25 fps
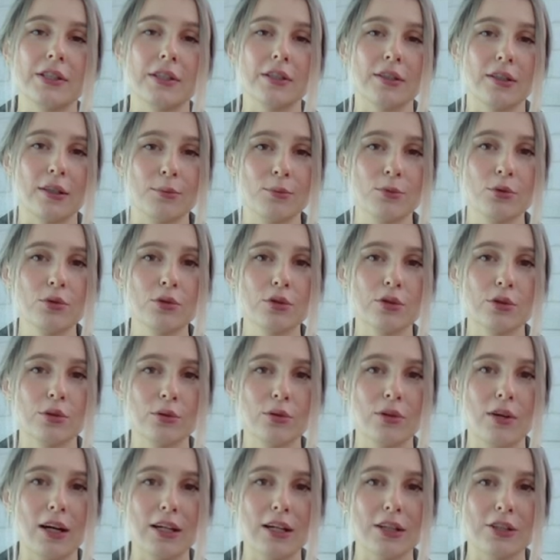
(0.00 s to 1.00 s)
к тому,
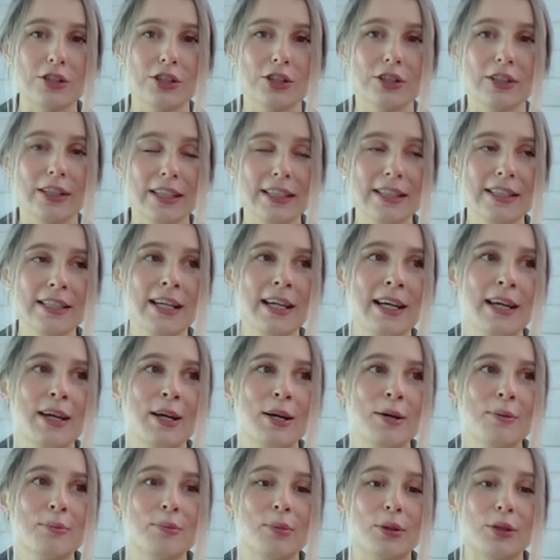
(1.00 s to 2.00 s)
что ожидать
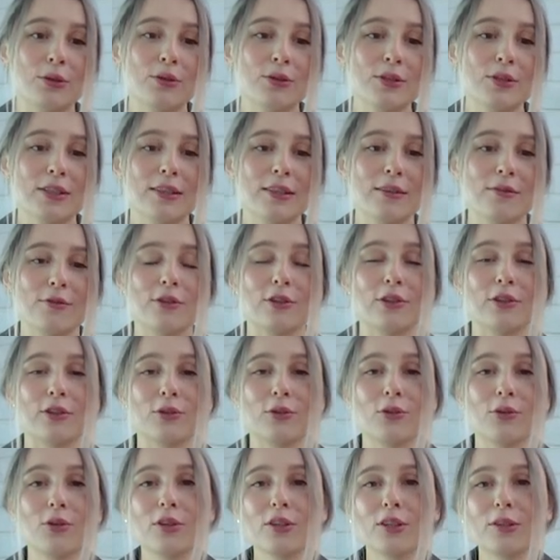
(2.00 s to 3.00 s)
придется довольно
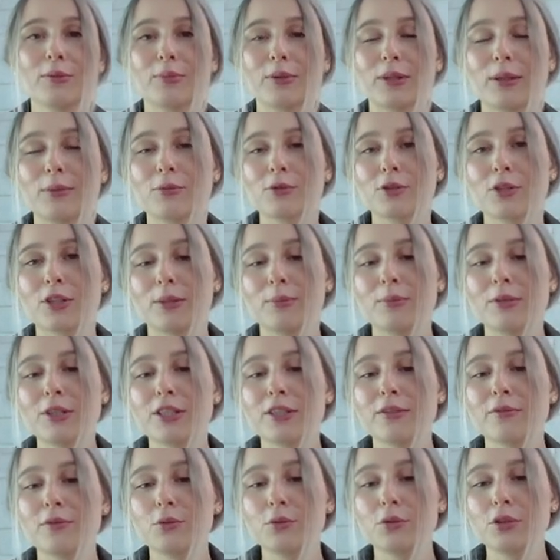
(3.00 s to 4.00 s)
долго, потому что
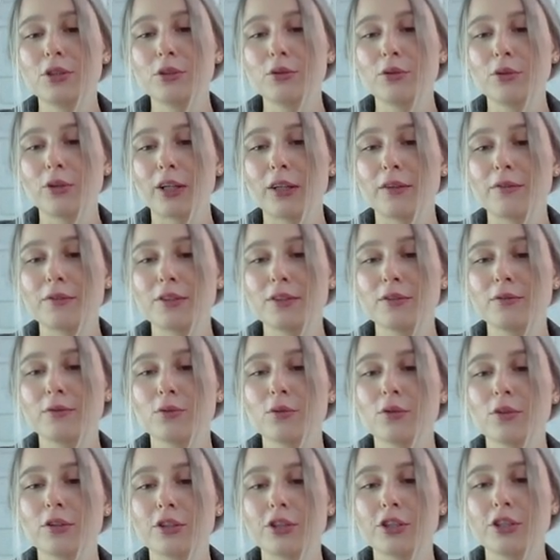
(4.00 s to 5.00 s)
обычно в аудитории
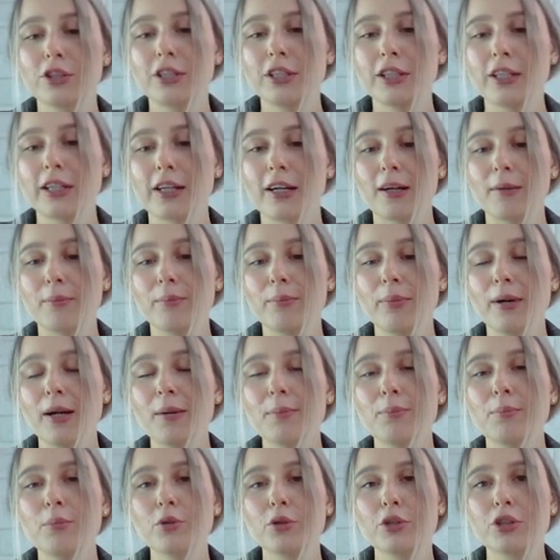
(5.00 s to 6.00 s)
всего 4 компа,
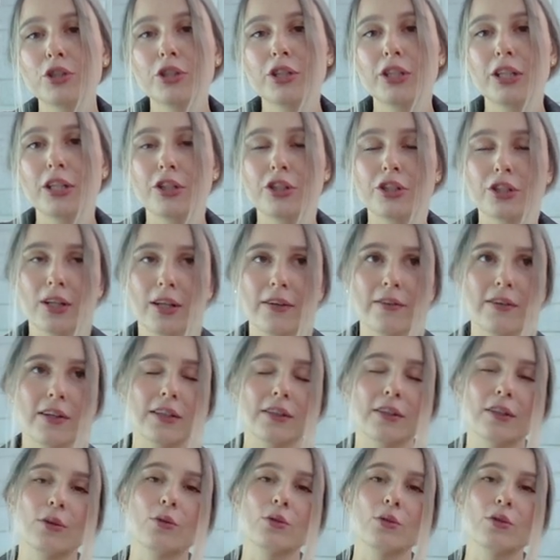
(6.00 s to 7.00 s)
по 4
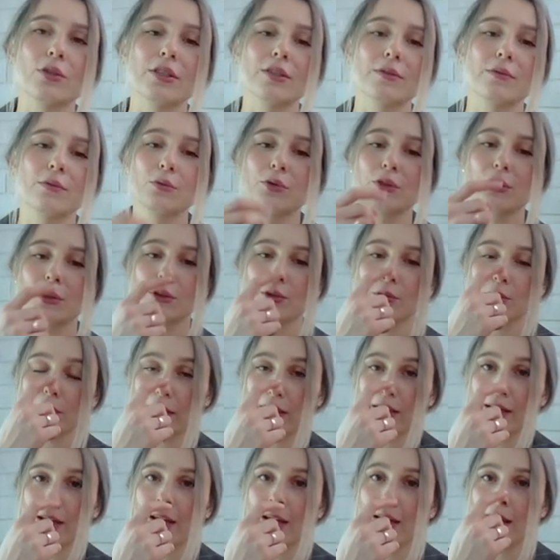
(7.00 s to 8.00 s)
человека находятся в
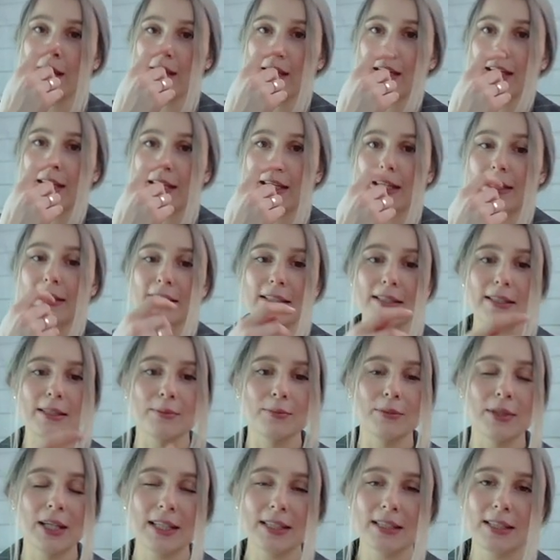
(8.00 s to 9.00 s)
аудитории, и эти
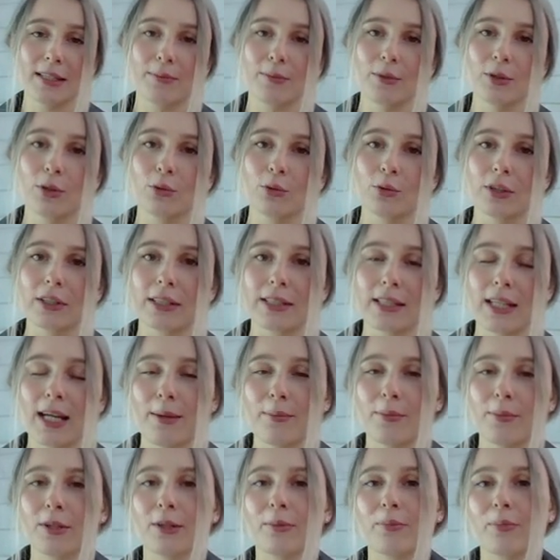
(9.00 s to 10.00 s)
17 минут
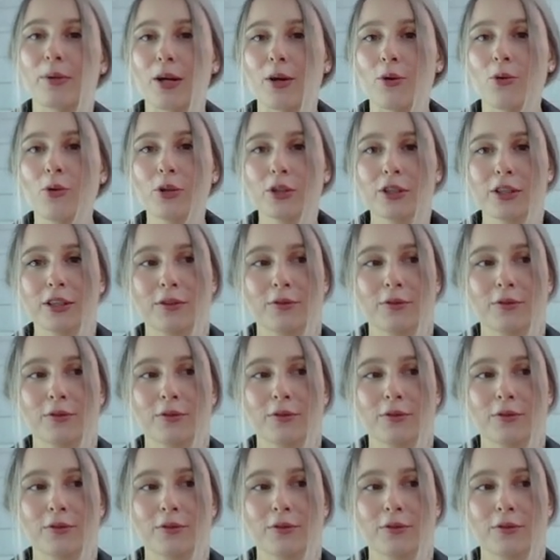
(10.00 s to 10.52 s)
экзамена проходят